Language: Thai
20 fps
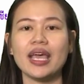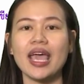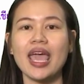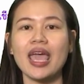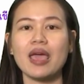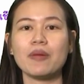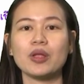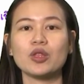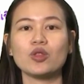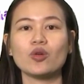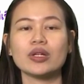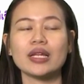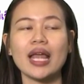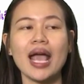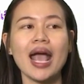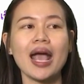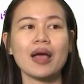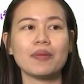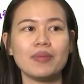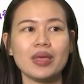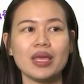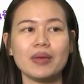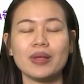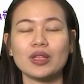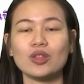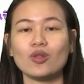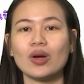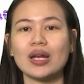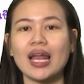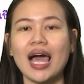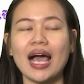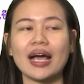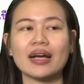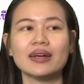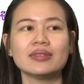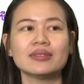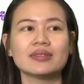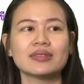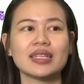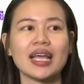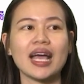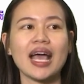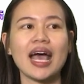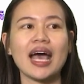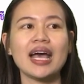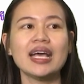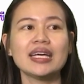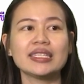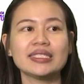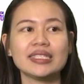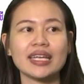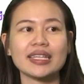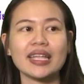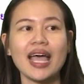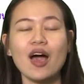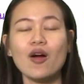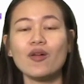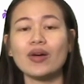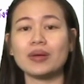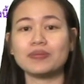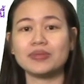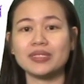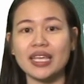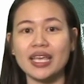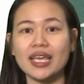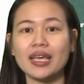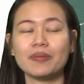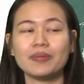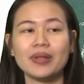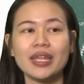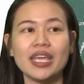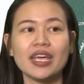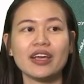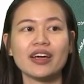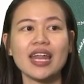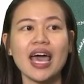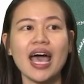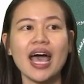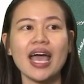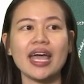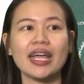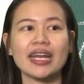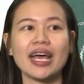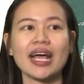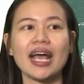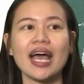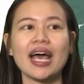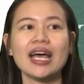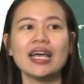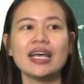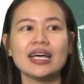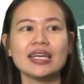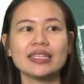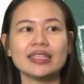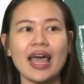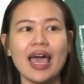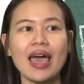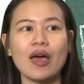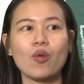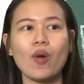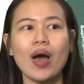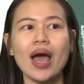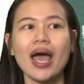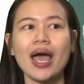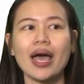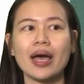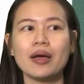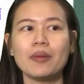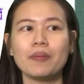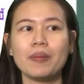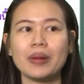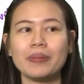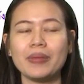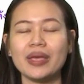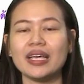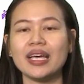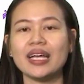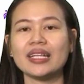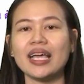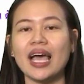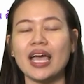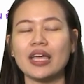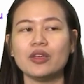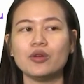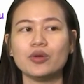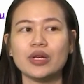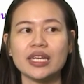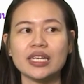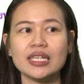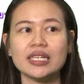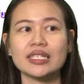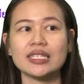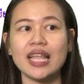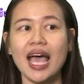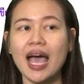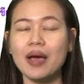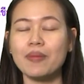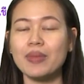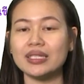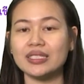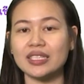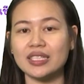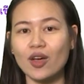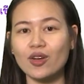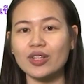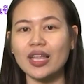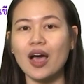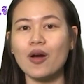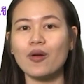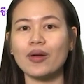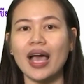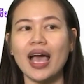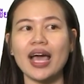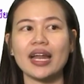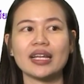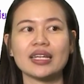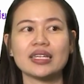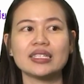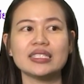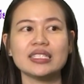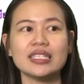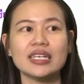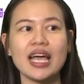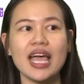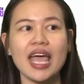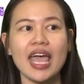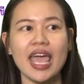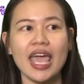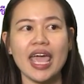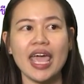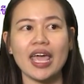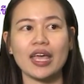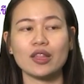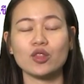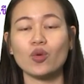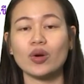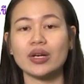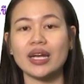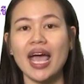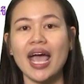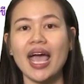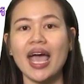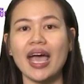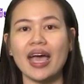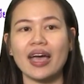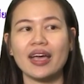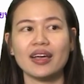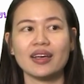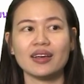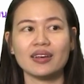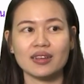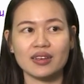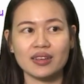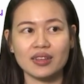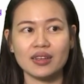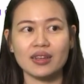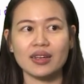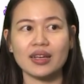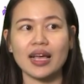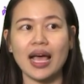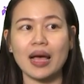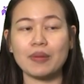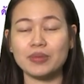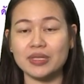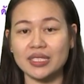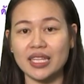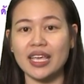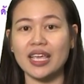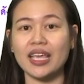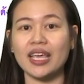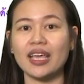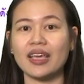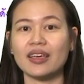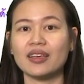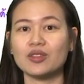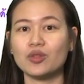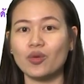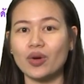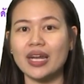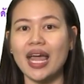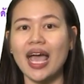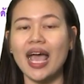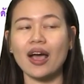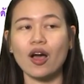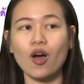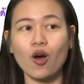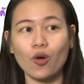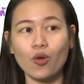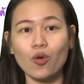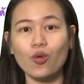a เป็นตัวหน้า b เป็นตัวหลังนะคะ จะเท่ากับ c กับ d ก็ได้นะคะ แต่ว่ามันมีเงื่อนไขอยู่นิดนึง ถ้ามันจะต้องเท่ากันคือ a ตัวหน้ากับ c ตัวหน้าของ